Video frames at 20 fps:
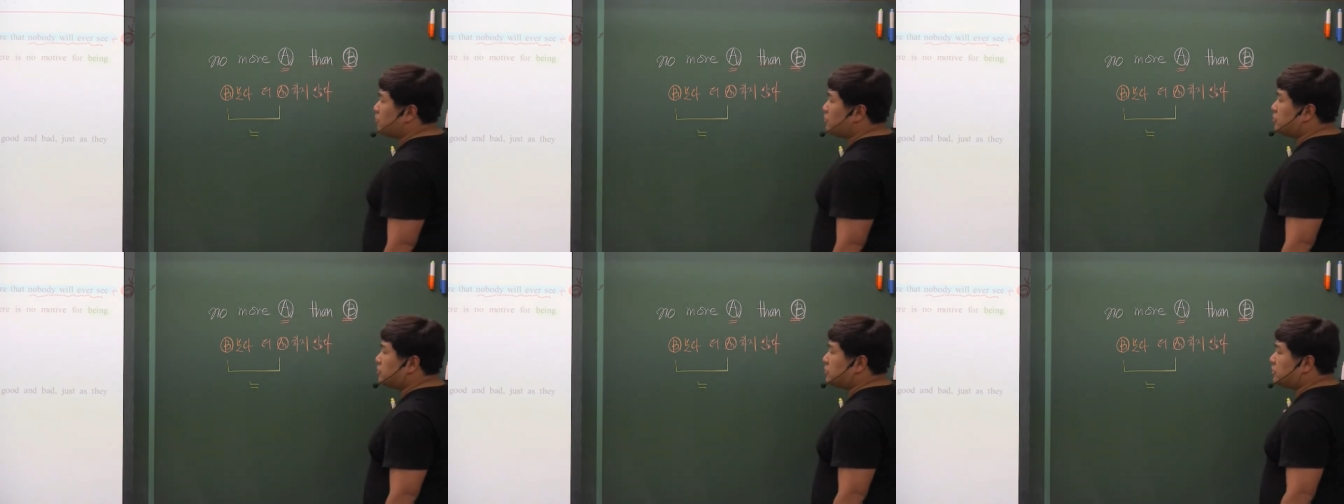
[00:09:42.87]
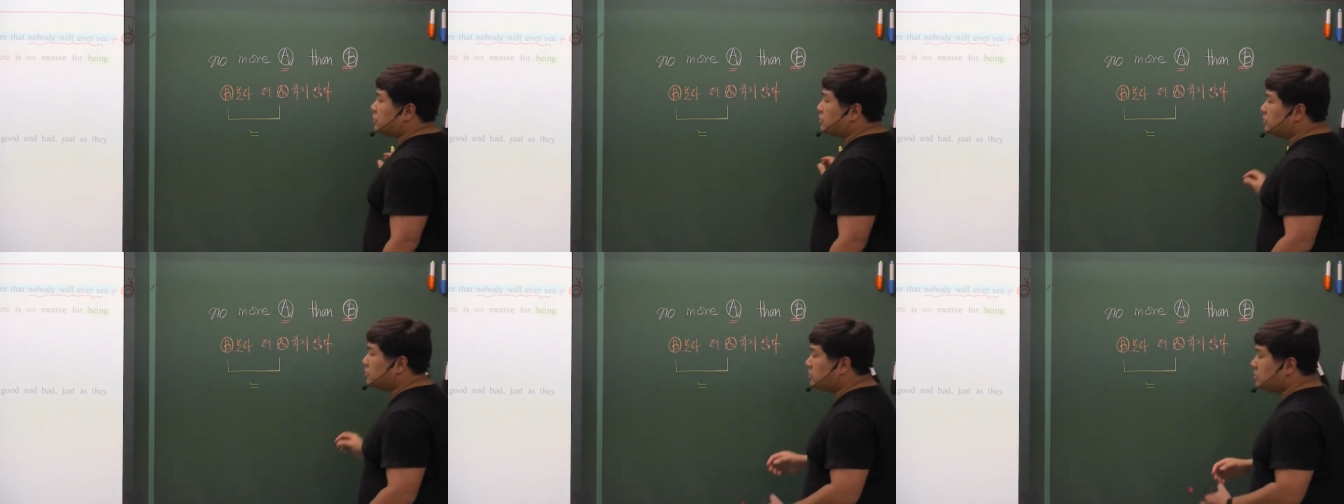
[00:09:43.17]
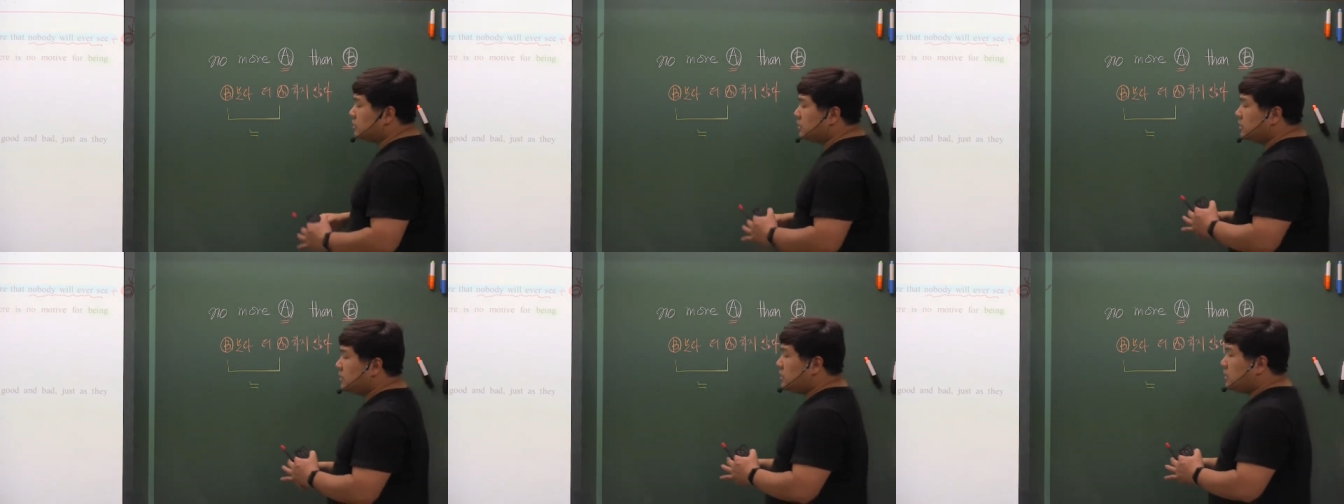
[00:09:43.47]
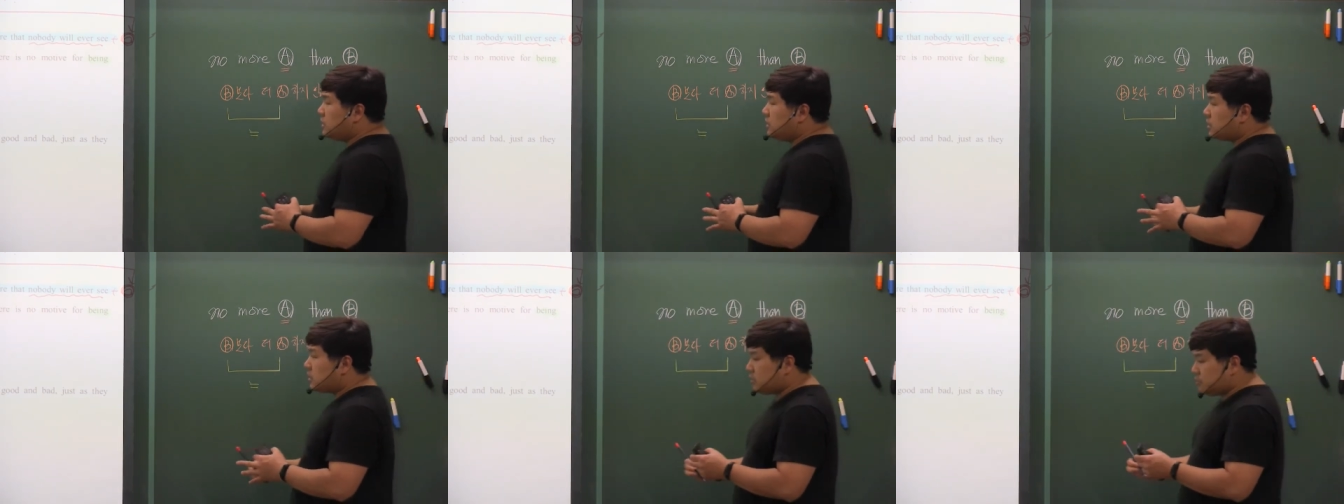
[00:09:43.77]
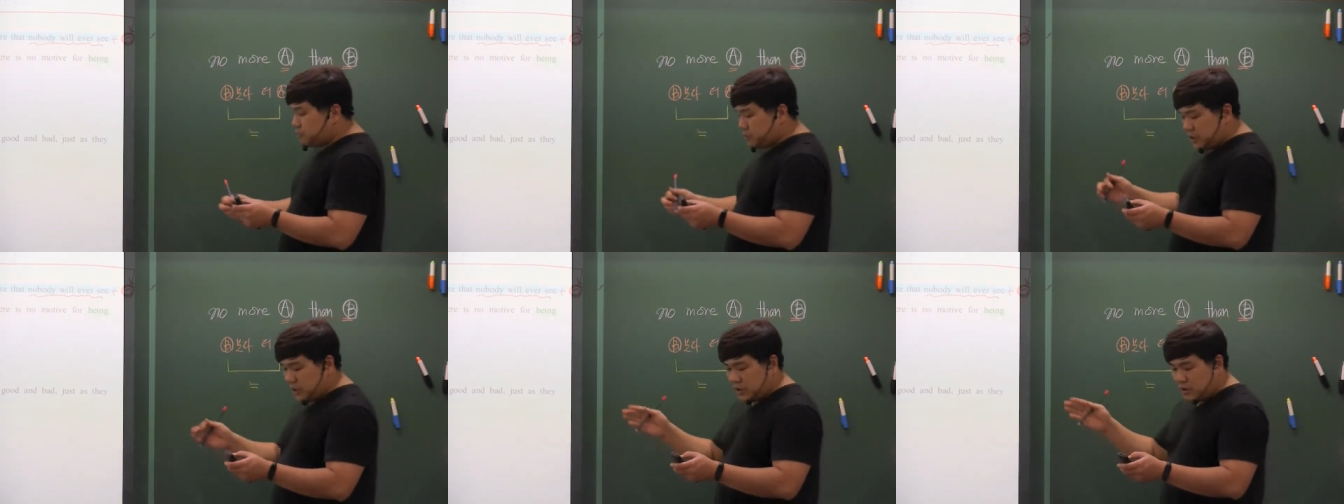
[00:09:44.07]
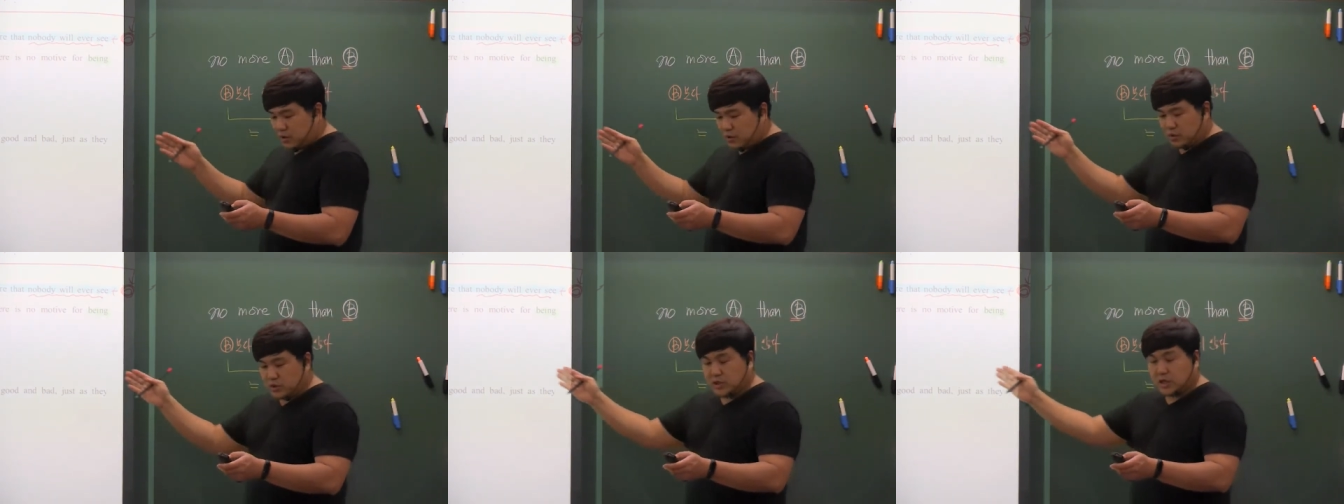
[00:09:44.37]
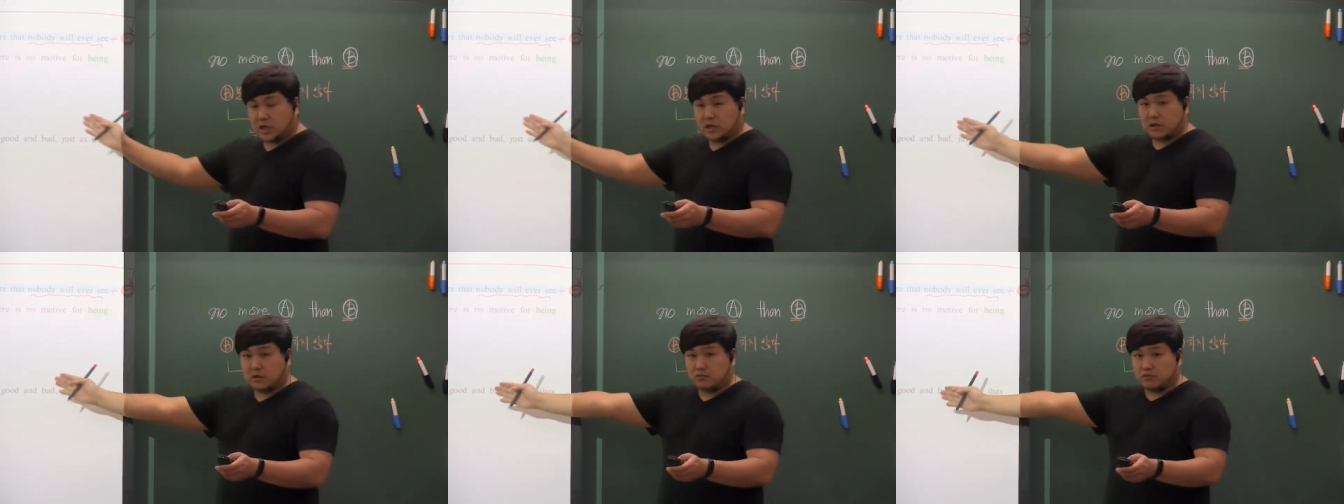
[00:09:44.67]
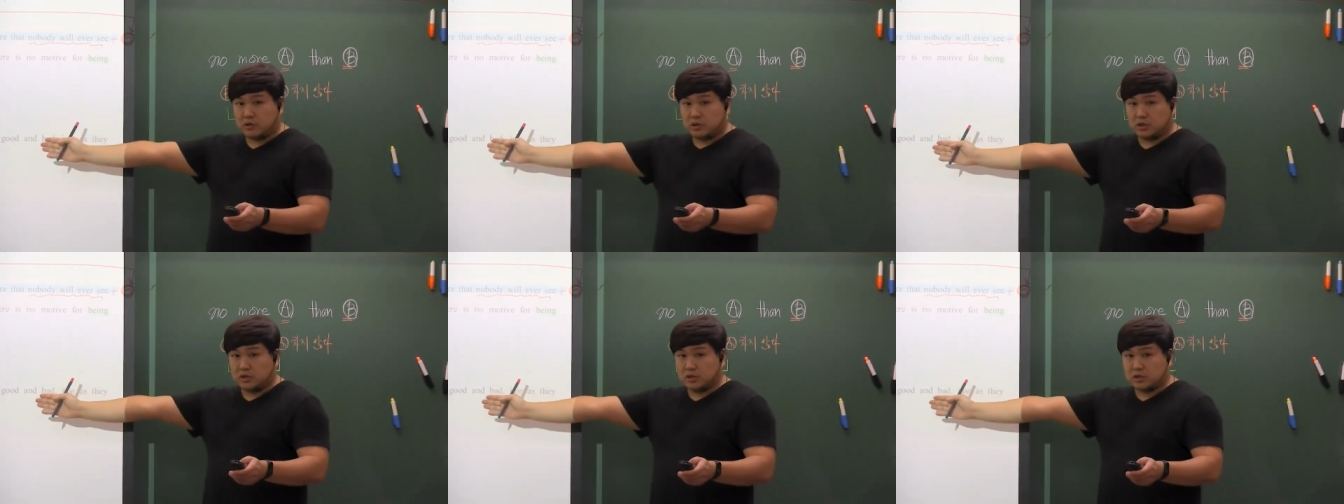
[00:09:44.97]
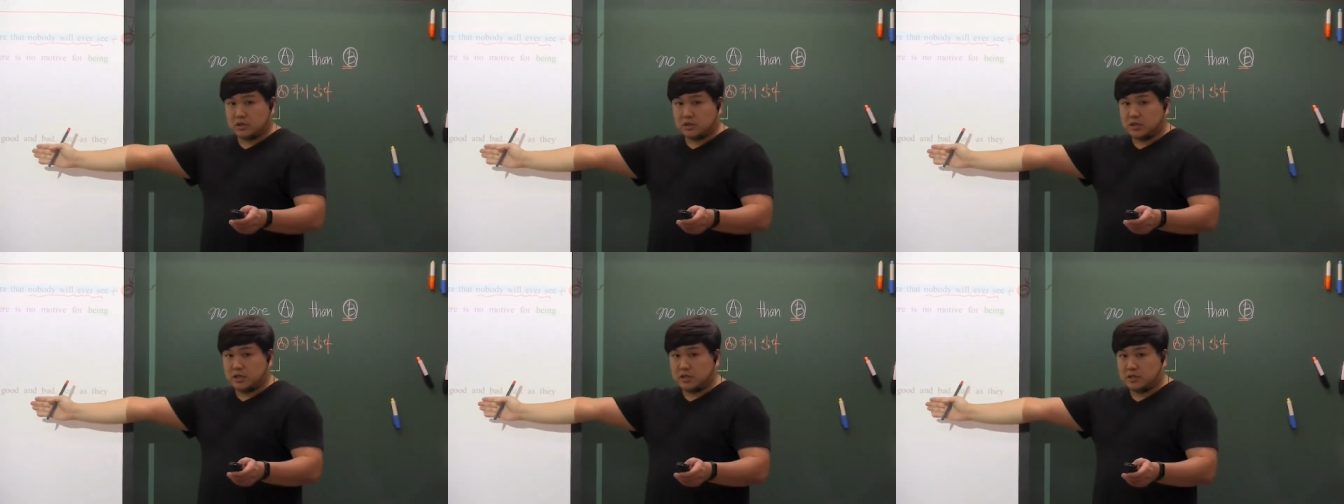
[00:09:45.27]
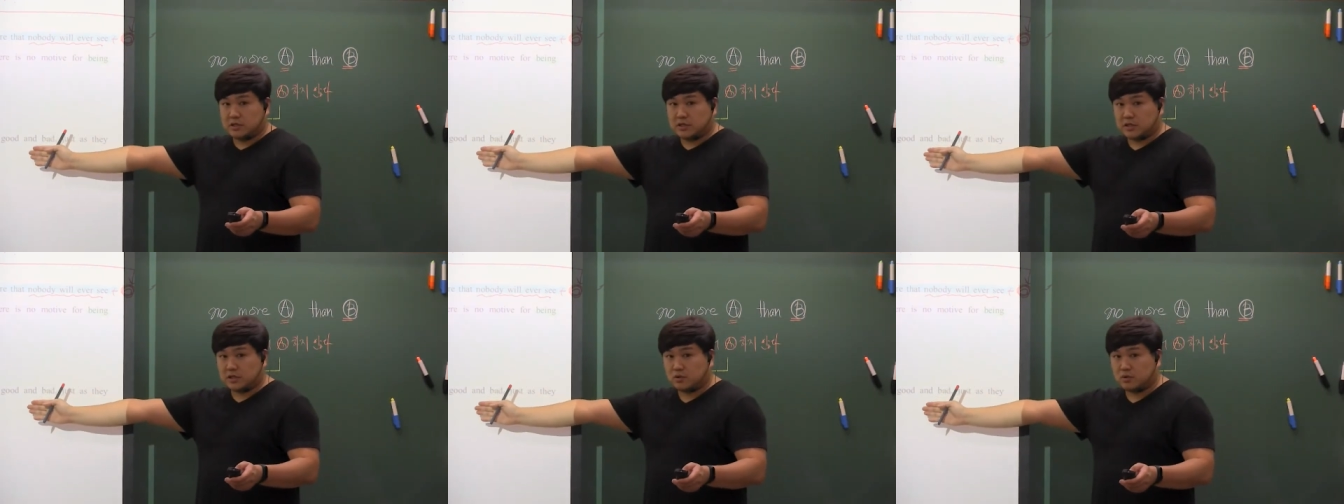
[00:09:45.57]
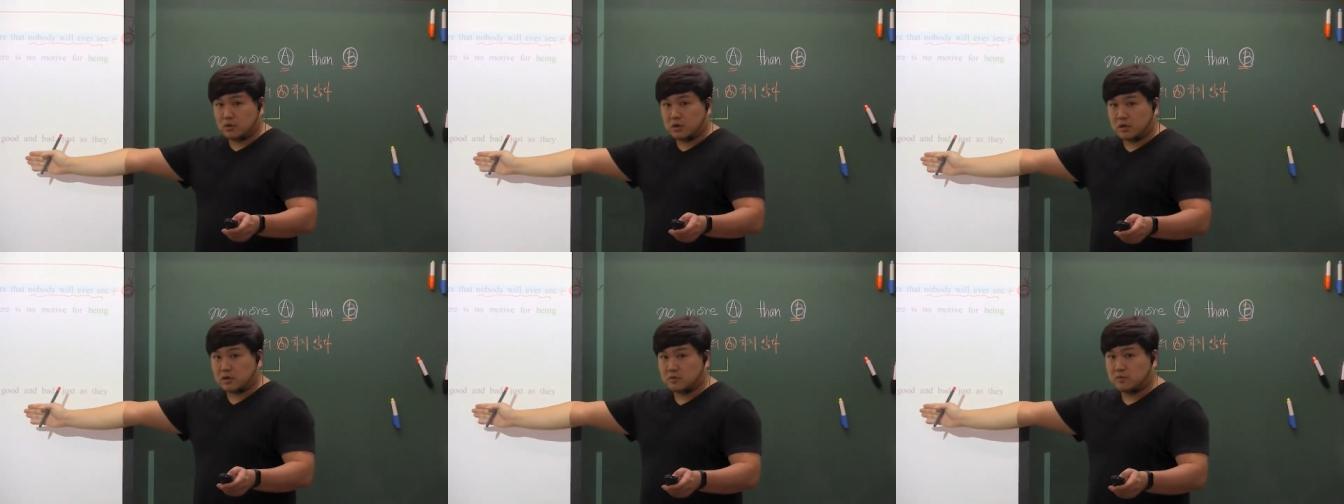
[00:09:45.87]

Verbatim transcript: 거죠 그럼 우리 교재 우리 스크린을 다시 돌아와서